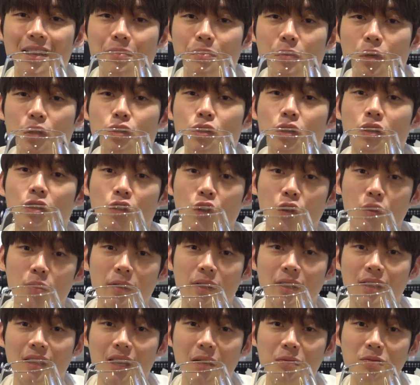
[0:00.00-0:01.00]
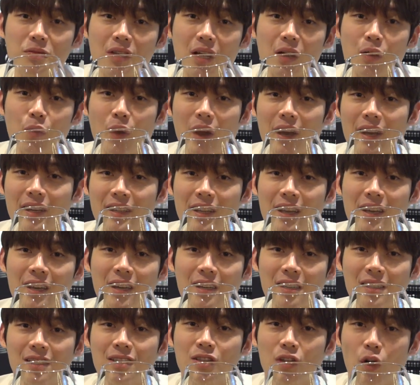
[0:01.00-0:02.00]
면적이 넓기 때문에 와인의
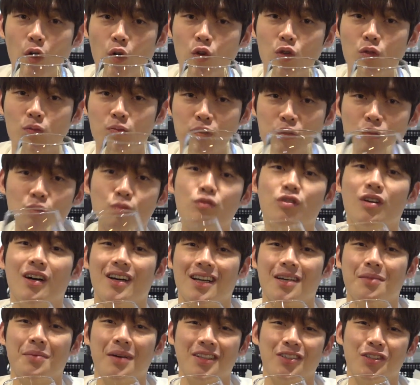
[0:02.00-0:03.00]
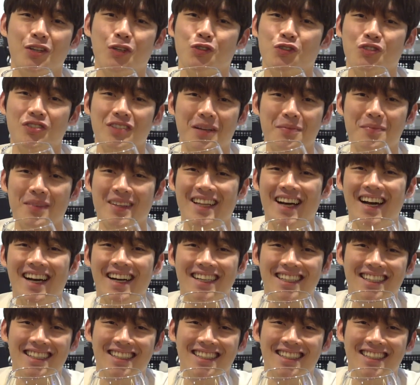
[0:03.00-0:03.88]
향을 더욱 풍부하게 만들어준답니다.